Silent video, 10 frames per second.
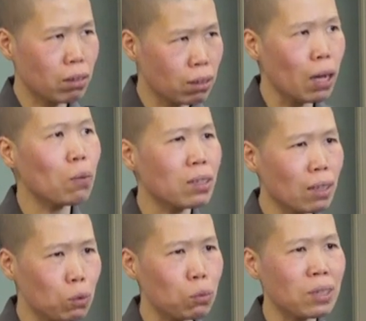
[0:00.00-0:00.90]
稍微
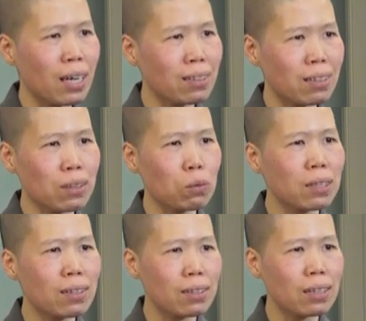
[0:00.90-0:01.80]
再读一下这些
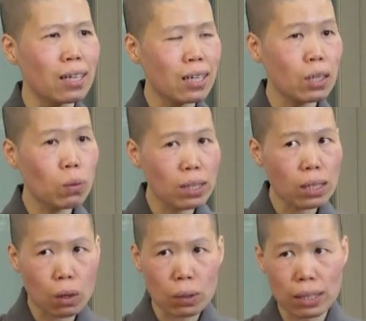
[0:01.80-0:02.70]
文字，因为
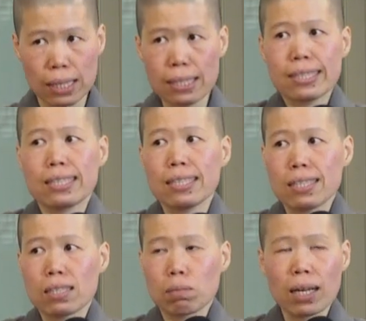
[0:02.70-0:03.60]
那个会提起
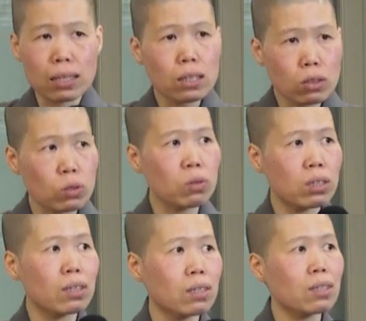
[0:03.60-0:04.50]
你怎么样一个修
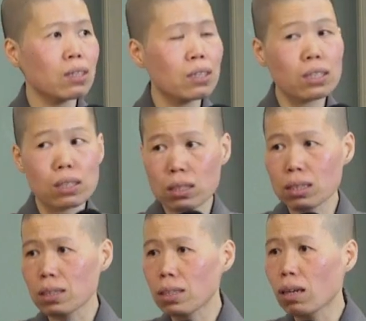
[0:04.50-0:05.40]
行很精进的
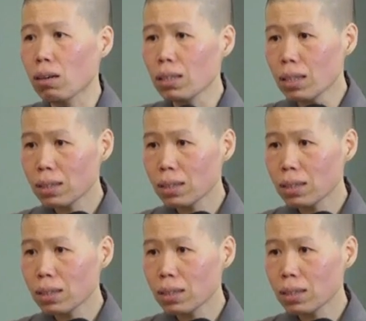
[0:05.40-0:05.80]
心。哈，